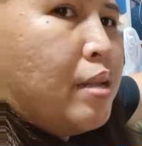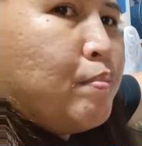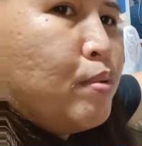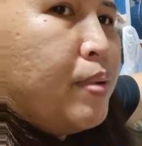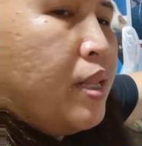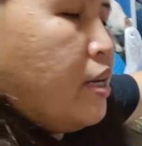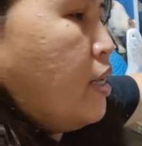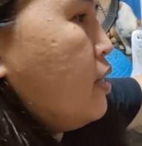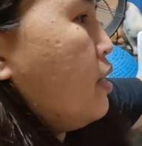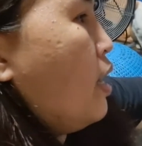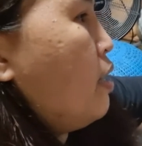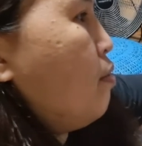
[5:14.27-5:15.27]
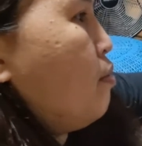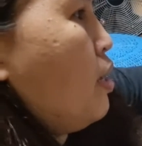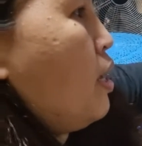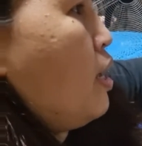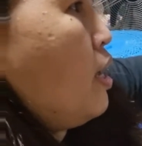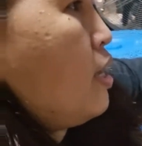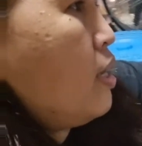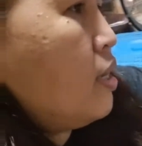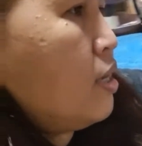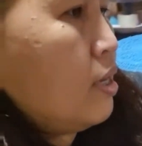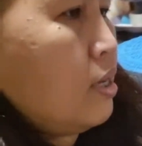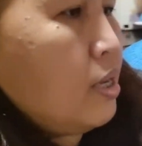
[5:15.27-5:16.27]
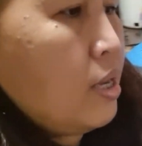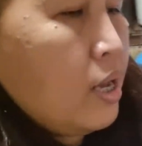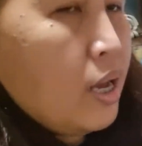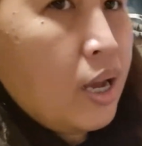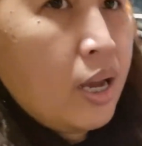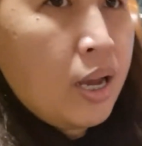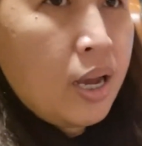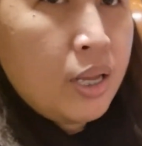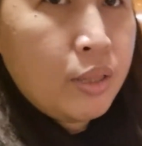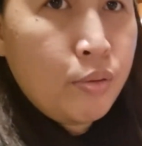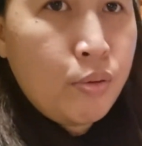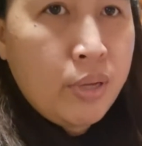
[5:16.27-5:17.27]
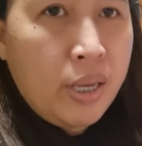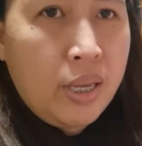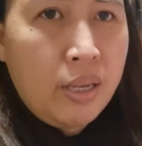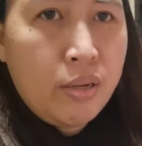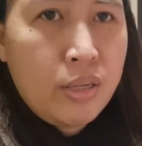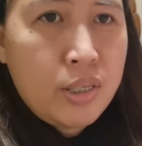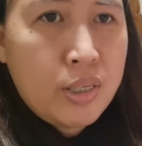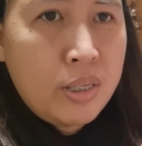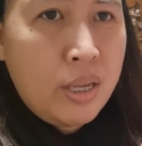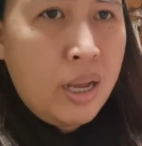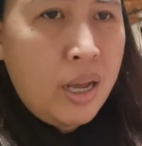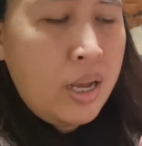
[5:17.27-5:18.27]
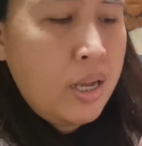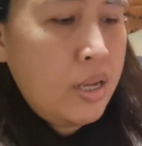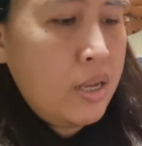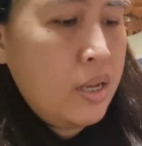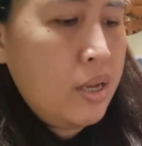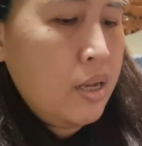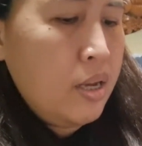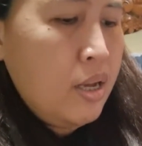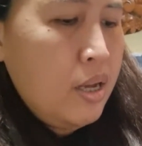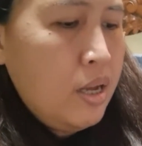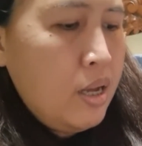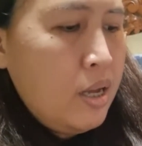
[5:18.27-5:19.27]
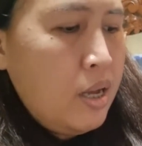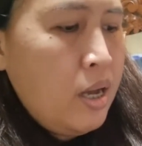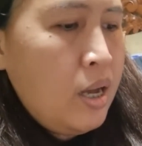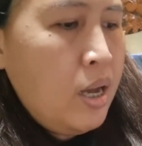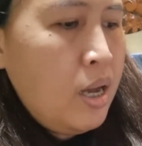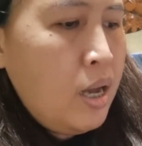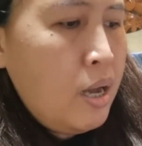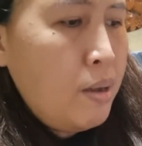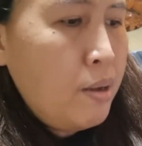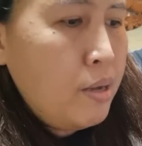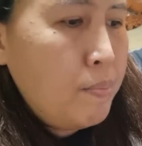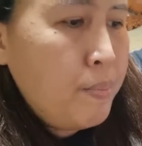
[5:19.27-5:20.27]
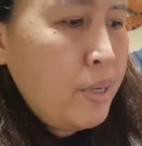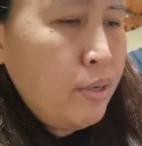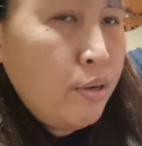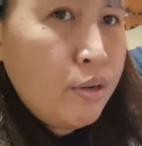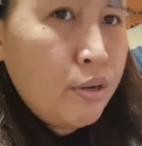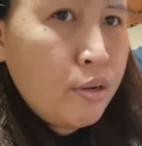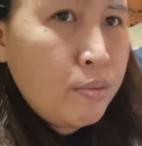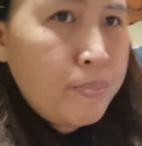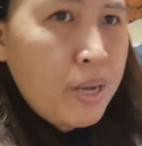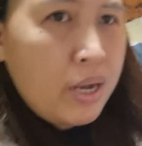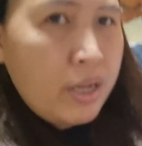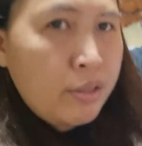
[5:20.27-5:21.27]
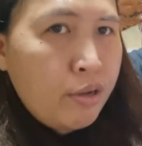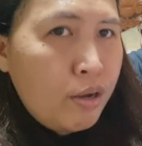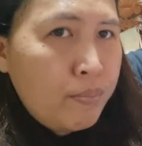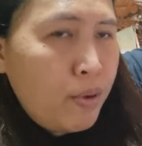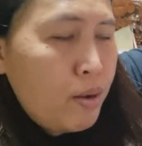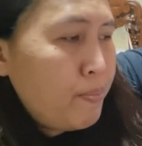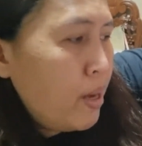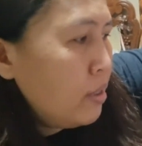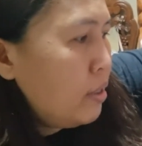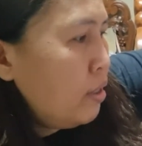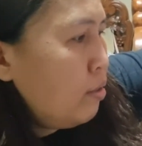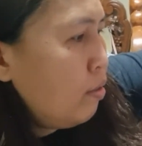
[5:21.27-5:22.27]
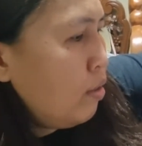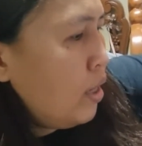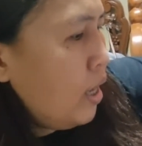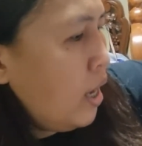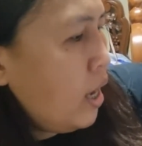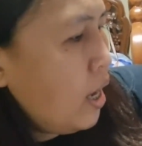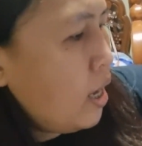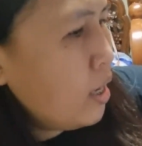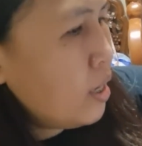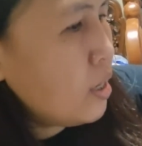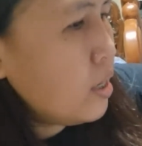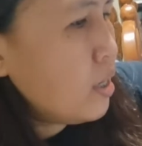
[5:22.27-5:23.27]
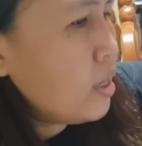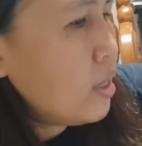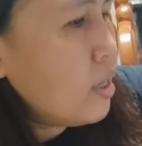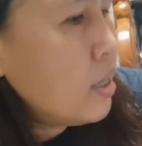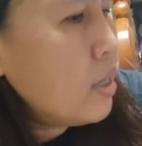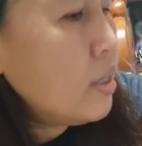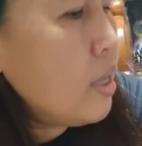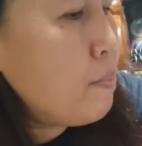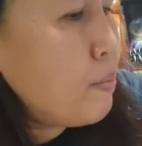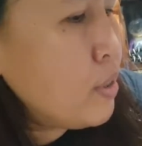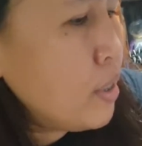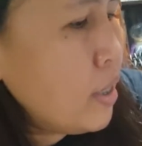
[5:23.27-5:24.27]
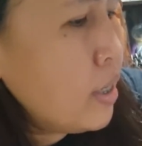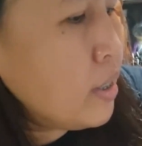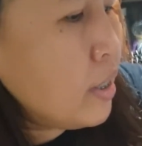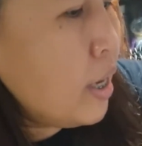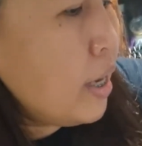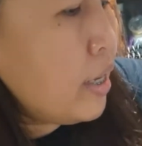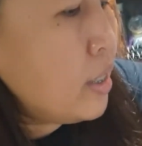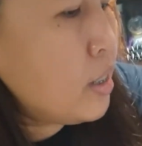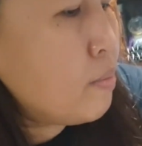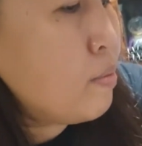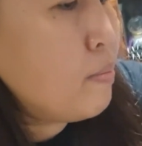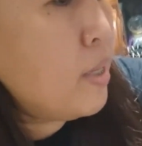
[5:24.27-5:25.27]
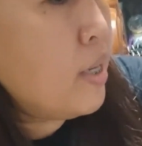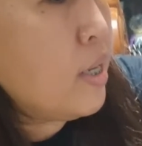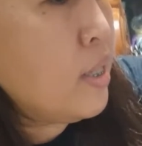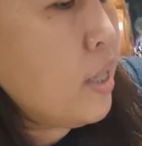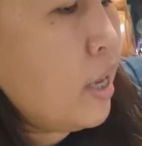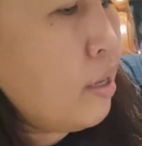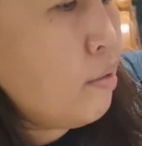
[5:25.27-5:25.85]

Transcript: bumili rin tayo ng uh, ah, 2 kilos ng uh, manok, pang adobo, pang tinola, tapos, ayan guys, bumili rin tayo